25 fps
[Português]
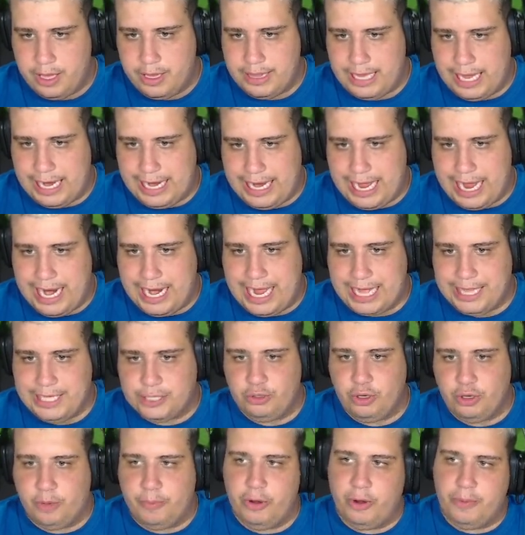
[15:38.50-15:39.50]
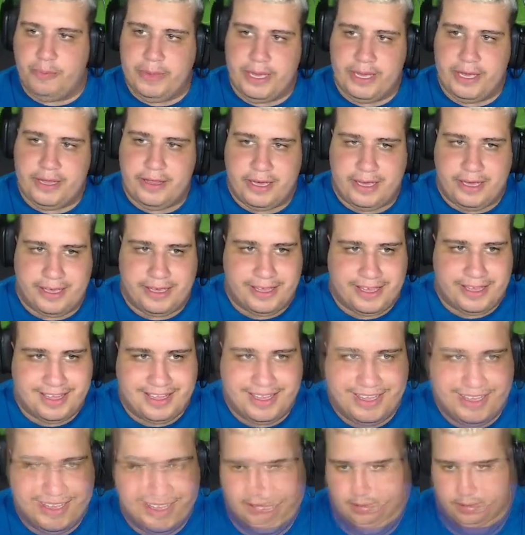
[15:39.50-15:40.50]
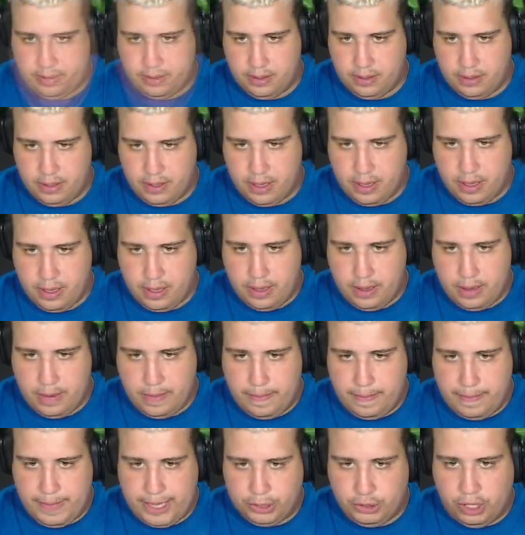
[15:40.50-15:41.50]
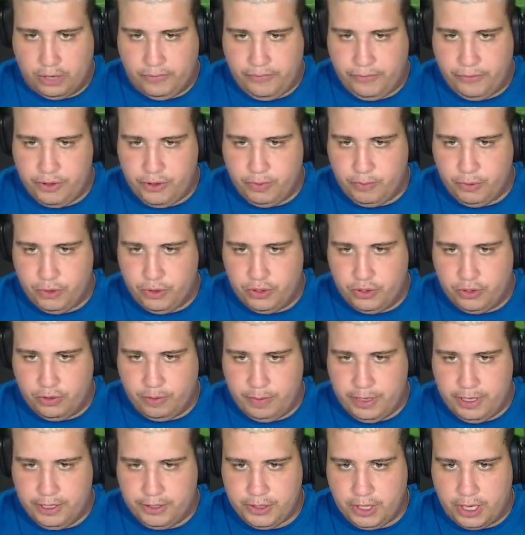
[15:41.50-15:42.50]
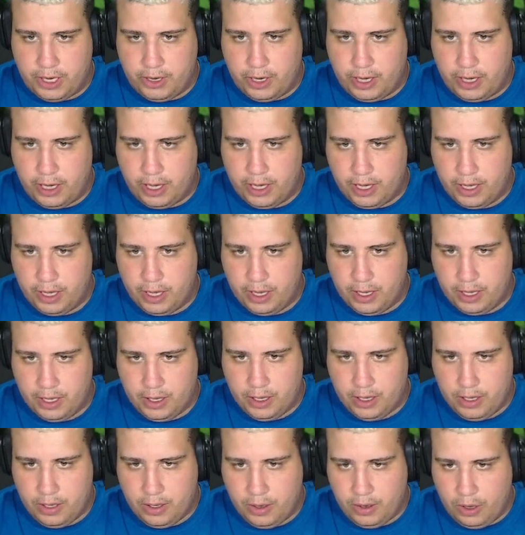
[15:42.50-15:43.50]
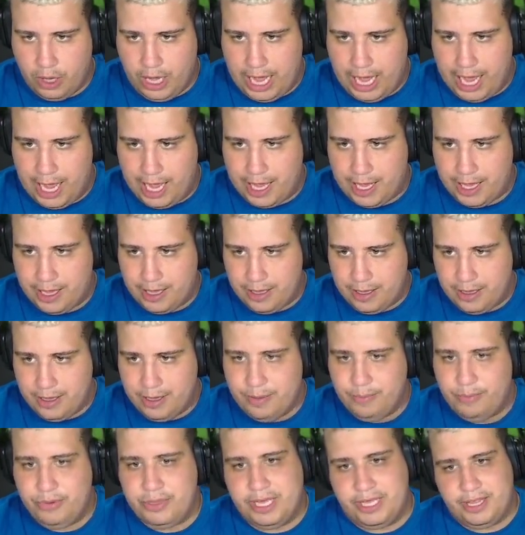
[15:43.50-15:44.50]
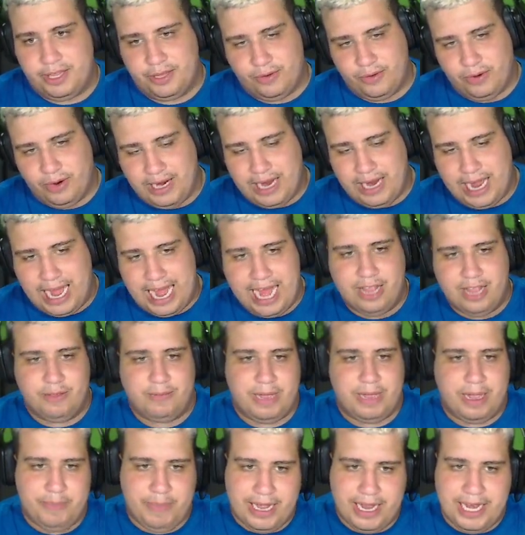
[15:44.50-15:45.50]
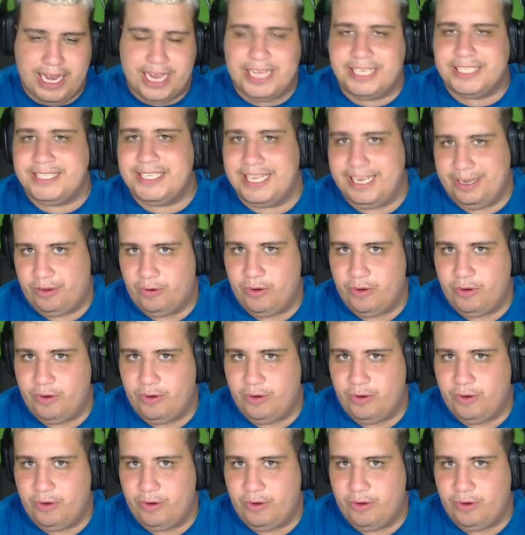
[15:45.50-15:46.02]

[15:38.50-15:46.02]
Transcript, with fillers: Na cagada sobrou, perdi. Mas, ó, o Fujimoto, como ele joga, ó. Ó, Podia ter tocado, mas beleza, ele